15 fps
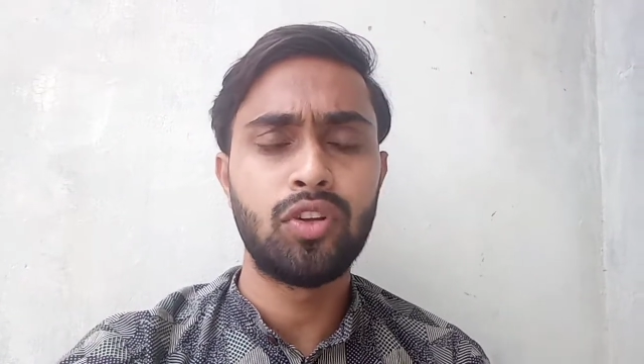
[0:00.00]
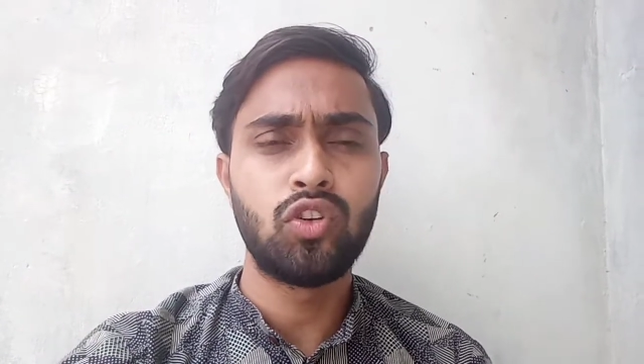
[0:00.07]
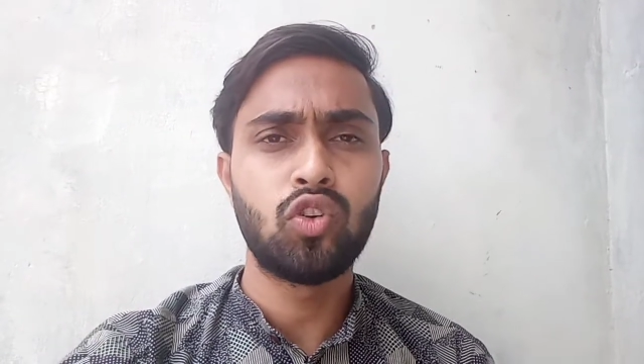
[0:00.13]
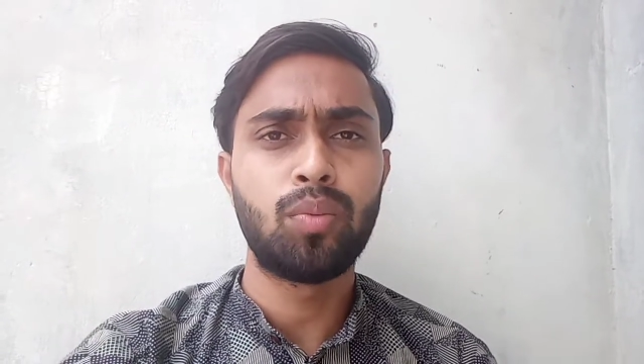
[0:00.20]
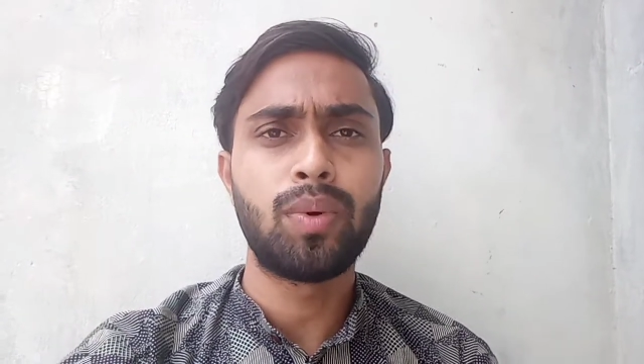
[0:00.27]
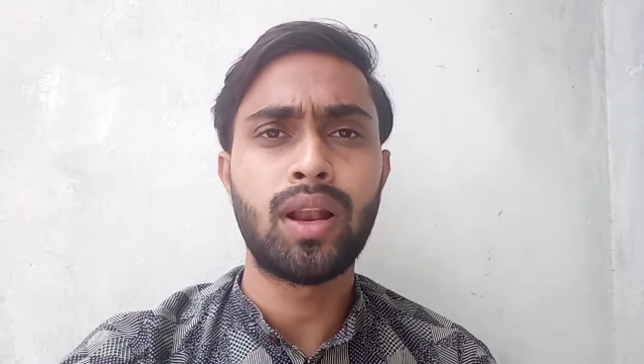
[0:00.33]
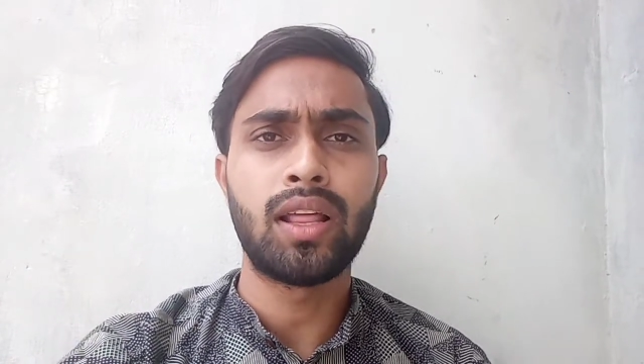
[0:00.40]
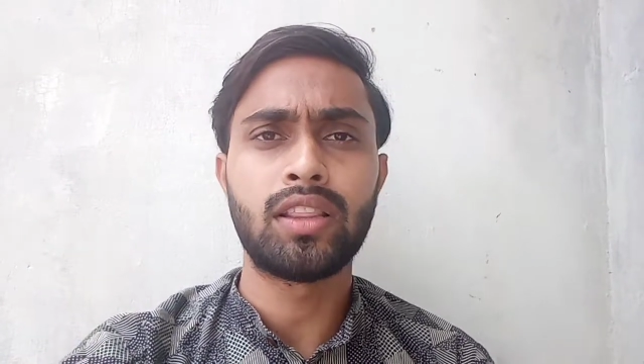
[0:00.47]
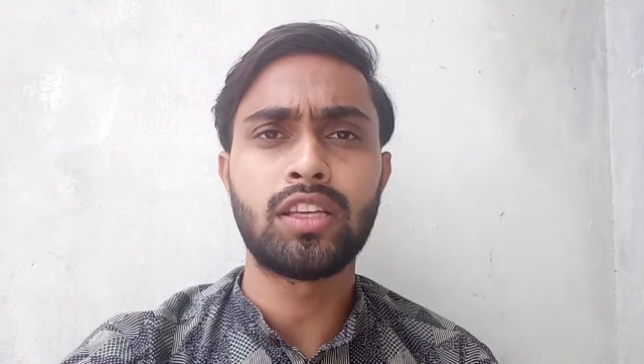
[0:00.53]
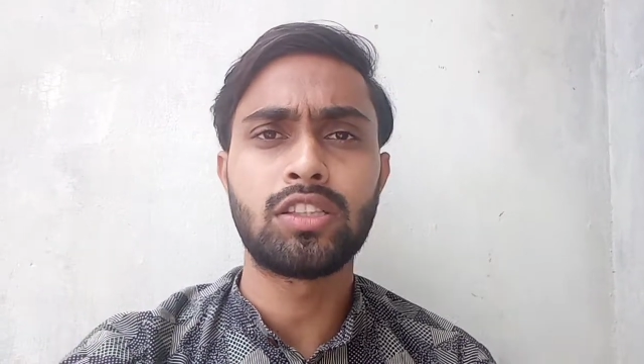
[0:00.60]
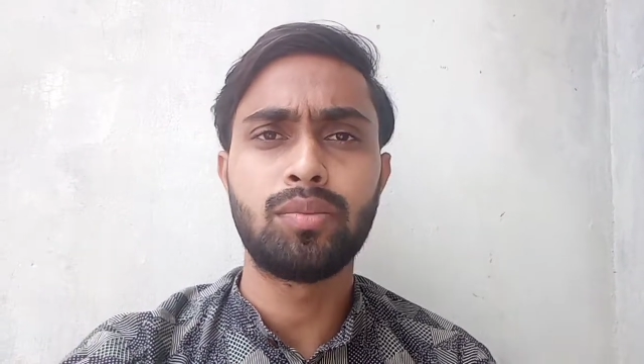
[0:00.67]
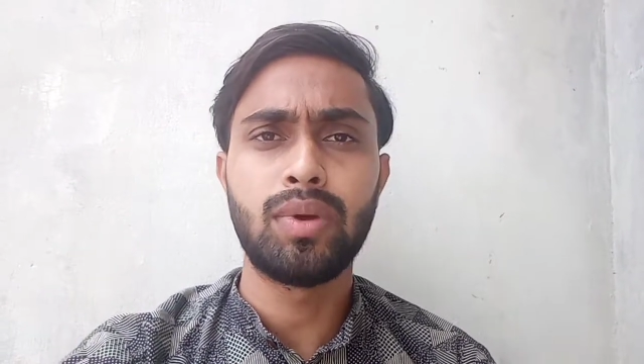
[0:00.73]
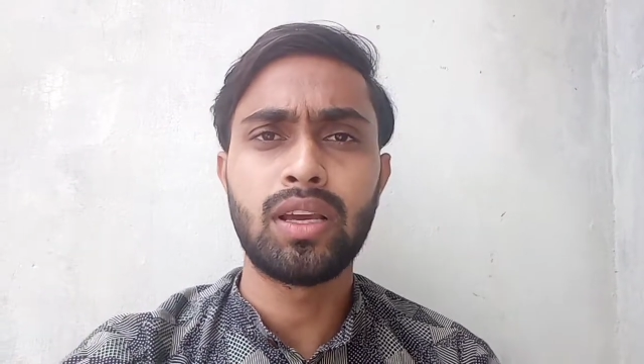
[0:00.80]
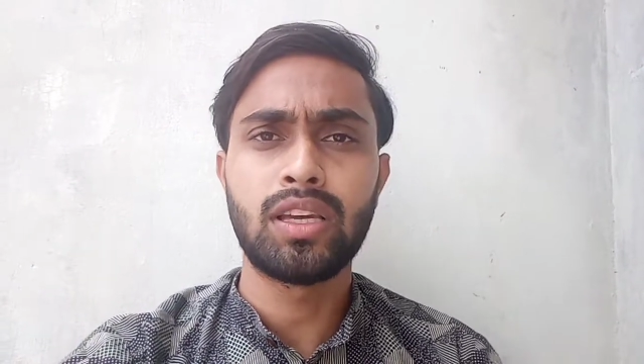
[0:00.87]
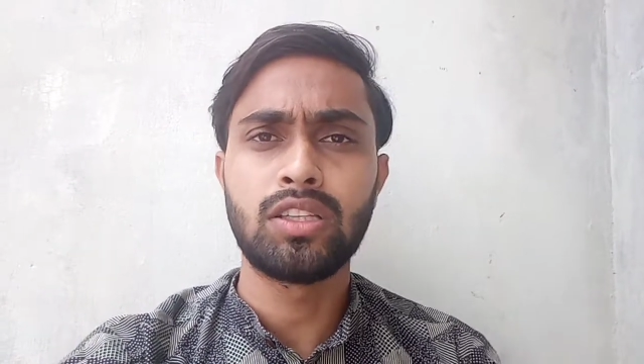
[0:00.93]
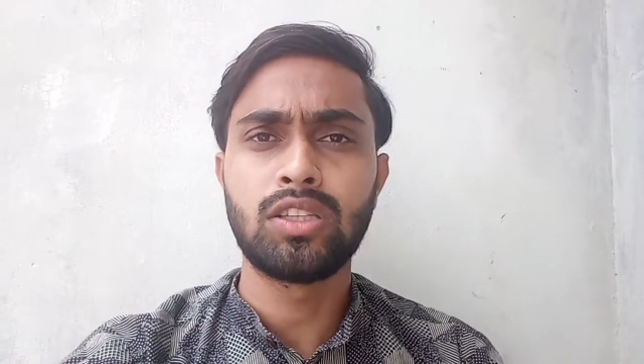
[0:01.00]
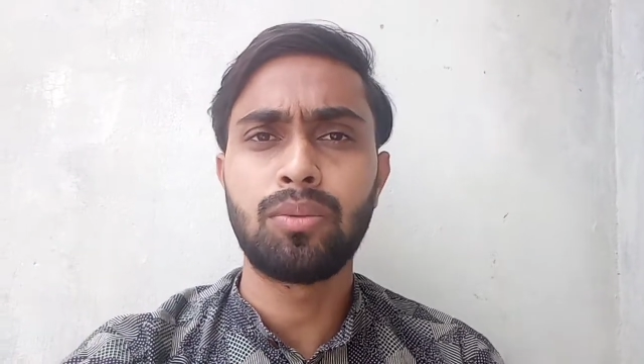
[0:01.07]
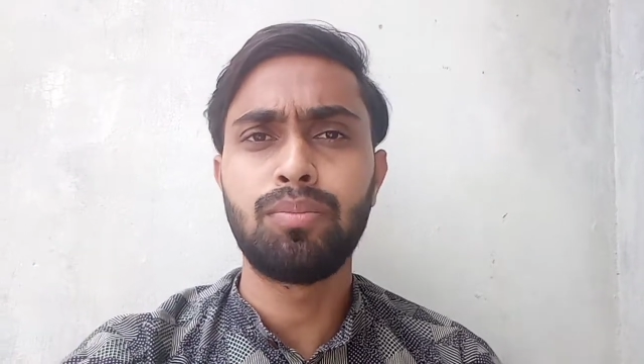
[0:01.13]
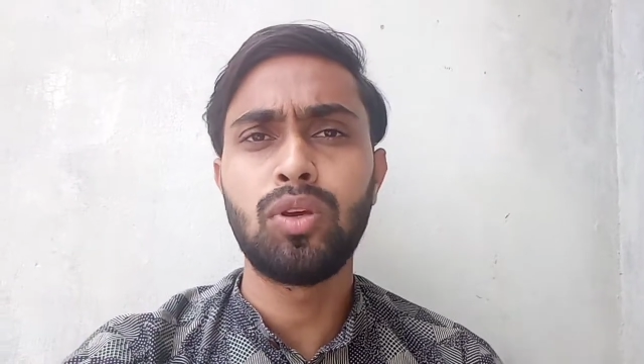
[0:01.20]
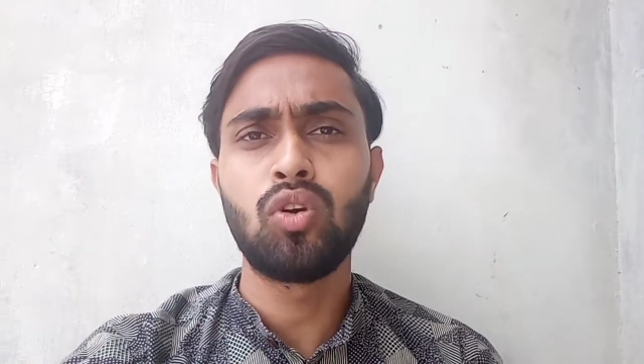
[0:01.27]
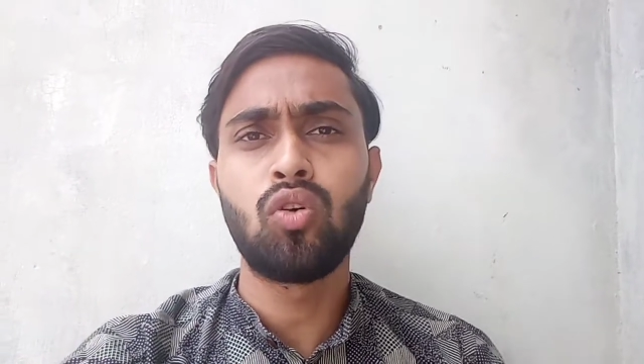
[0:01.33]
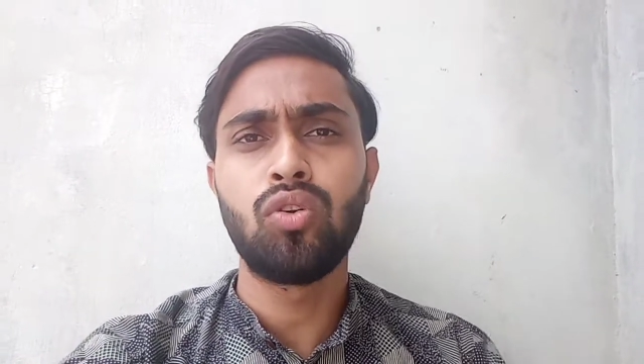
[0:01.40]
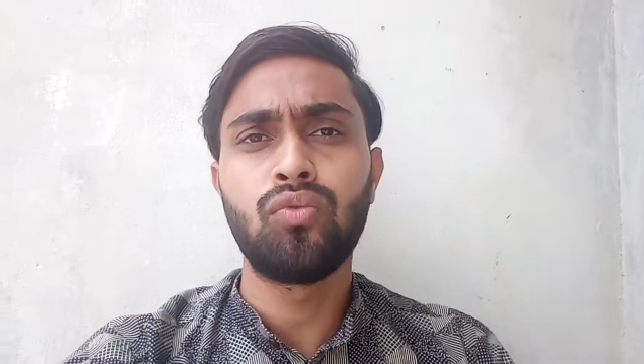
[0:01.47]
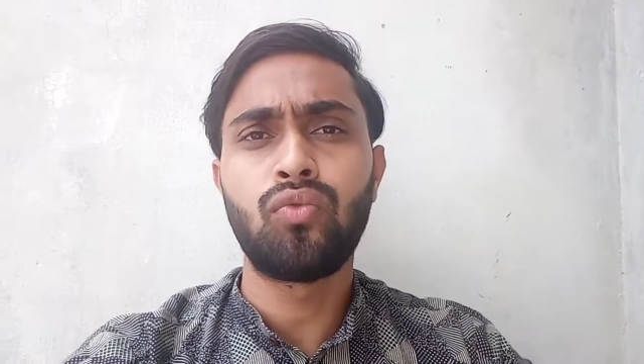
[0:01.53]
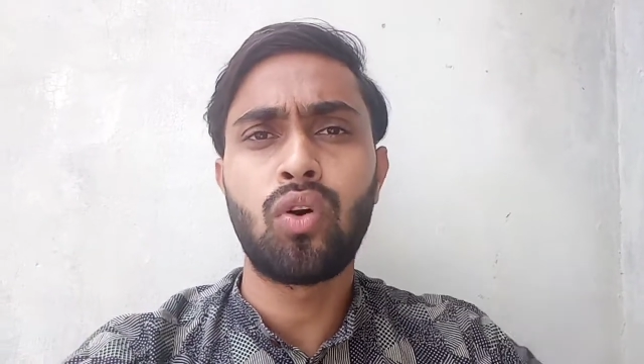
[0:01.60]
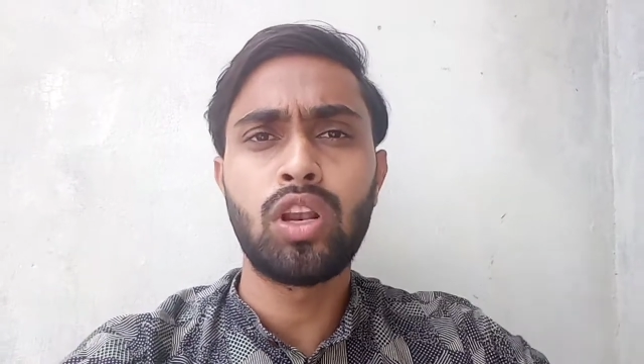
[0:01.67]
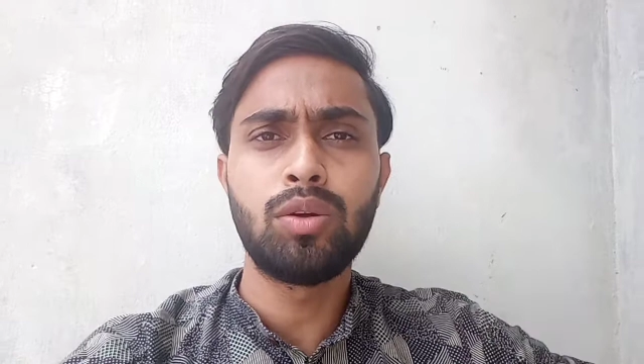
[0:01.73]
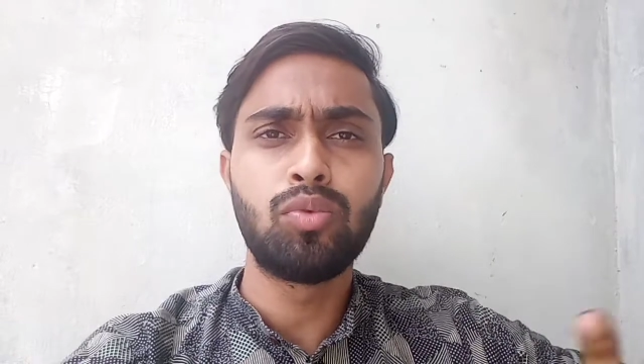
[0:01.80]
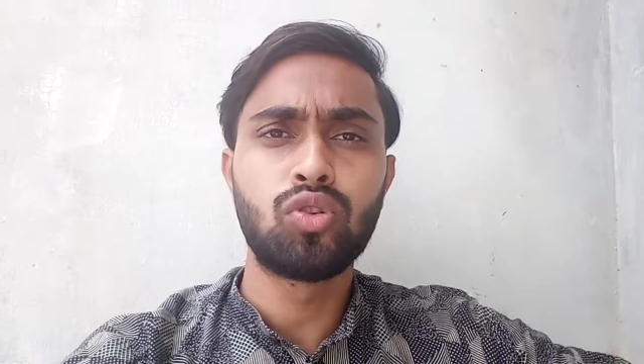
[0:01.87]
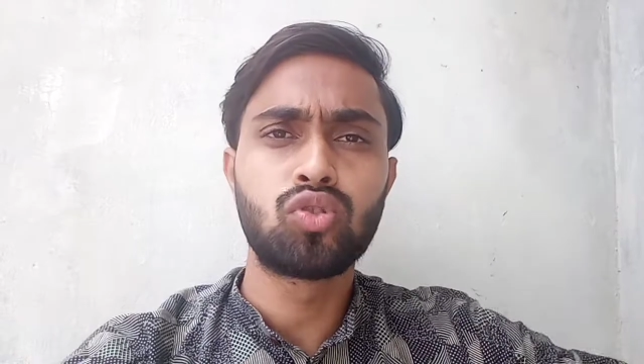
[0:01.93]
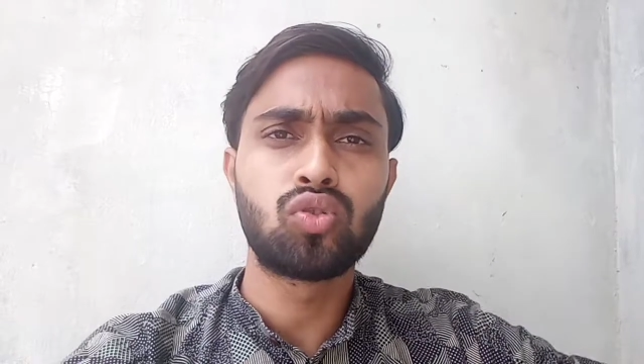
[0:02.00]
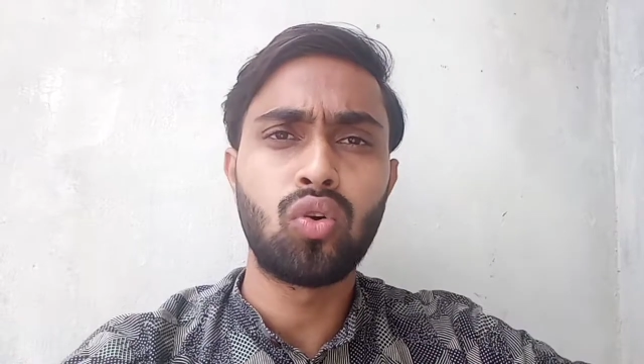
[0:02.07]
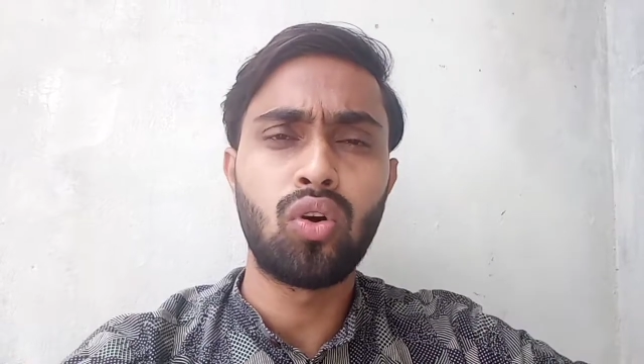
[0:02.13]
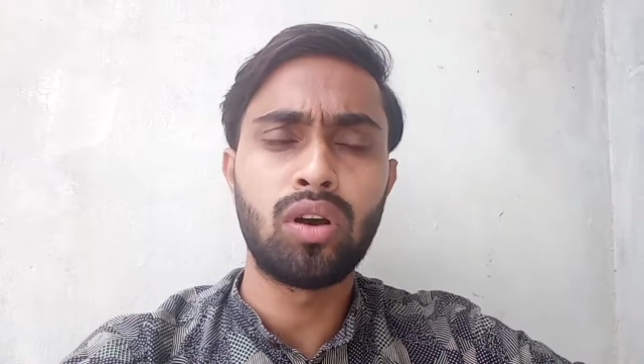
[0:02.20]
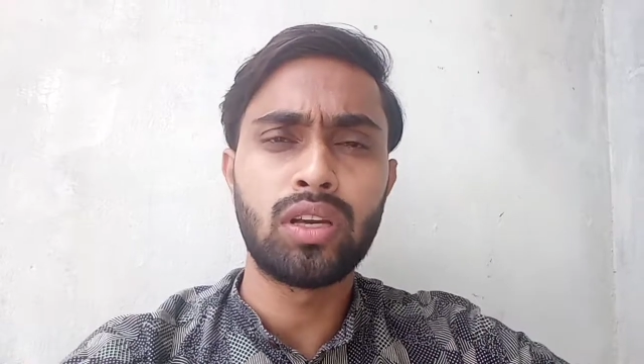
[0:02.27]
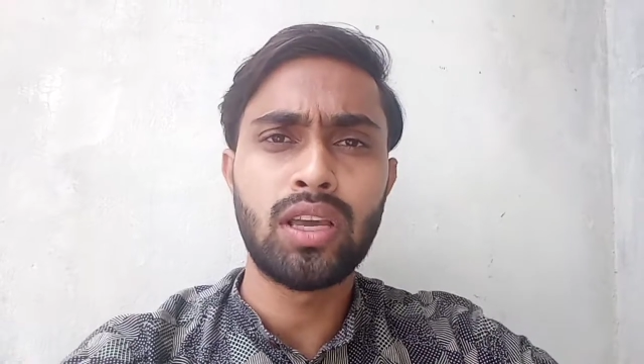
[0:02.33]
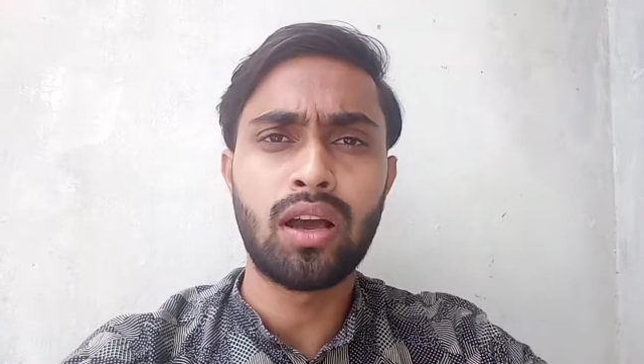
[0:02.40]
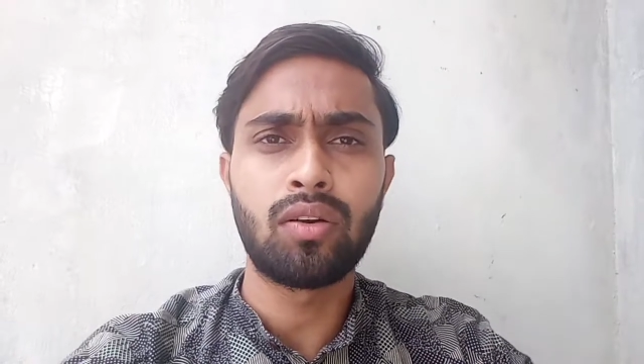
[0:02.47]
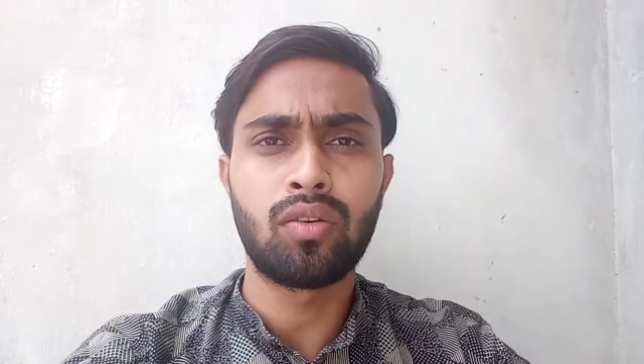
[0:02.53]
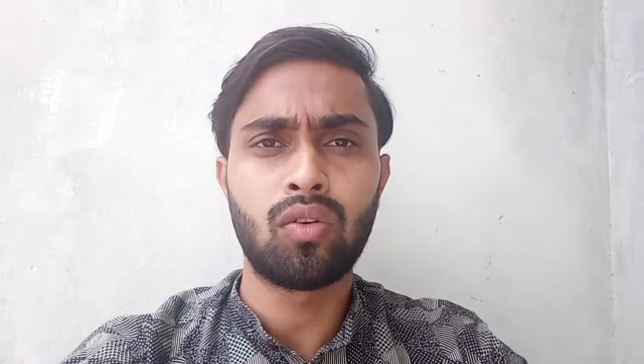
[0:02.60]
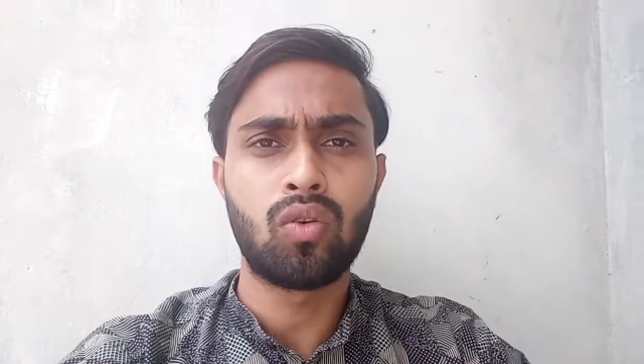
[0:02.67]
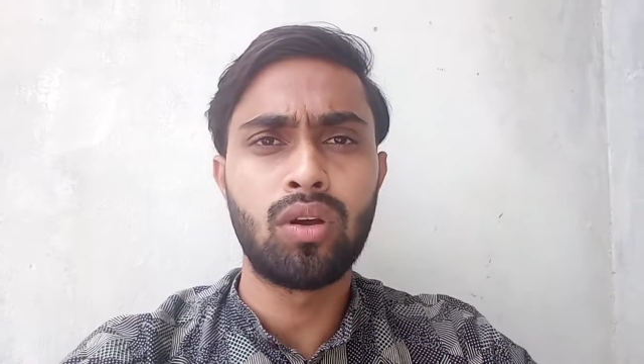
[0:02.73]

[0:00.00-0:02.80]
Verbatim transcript: वीडियो बनाते समय कि जब भी कोई बॉलीवुड सॉन्ग या